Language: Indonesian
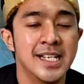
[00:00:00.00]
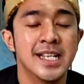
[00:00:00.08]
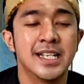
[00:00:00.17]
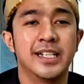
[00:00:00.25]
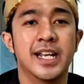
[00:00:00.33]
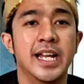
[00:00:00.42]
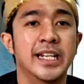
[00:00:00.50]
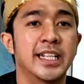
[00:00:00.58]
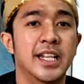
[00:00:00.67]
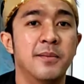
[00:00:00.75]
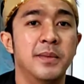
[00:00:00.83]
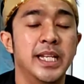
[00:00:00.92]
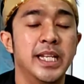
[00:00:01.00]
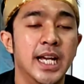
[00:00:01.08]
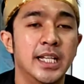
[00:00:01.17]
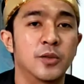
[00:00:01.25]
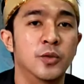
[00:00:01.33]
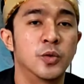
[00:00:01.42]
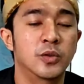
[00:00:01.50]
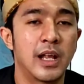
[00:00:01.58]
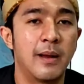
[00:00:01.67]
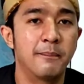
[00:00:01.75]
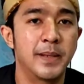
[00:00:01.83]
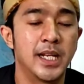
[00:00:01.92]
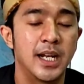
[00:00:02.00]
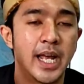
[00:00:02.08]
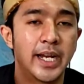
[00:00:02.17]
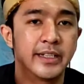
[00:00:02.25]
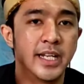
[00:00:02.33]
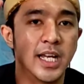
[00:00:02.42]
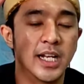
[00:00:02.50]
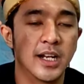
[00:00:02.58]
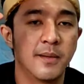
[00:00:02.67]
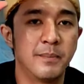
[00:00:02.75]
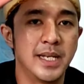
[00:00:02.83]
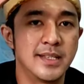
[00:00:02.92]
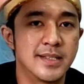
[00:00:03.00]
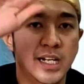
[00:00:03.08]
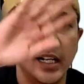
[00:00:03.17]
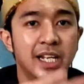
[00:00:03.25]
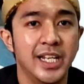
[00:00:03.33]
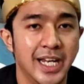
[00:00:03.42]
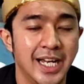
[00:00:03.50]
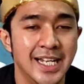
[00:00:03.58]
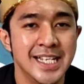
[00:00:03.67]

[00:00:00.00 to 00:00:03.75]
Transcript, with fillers: dengan kita melihat untuk tampilannya lebih jernih ya.